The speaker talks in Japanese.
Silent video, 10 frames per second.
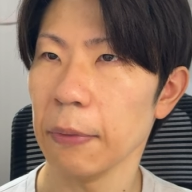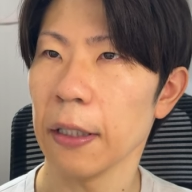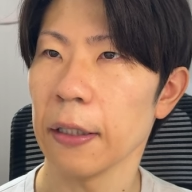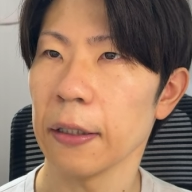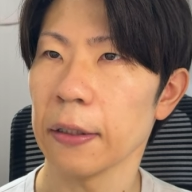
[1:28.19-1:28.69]

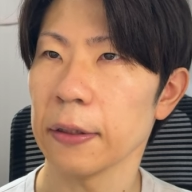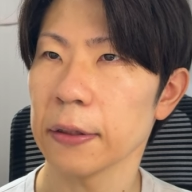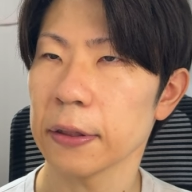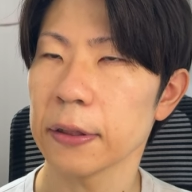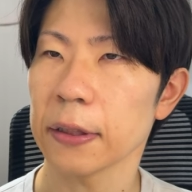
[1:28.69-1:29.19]
まあ、
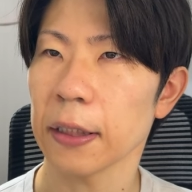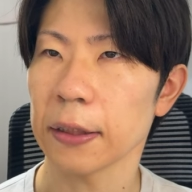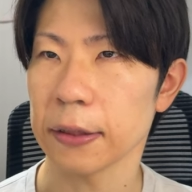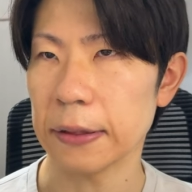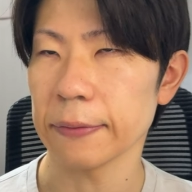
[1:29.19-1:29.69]
数ヶ
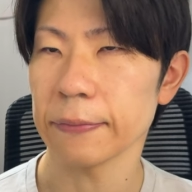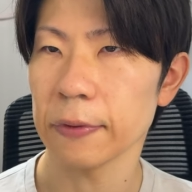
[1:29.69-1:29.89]
月、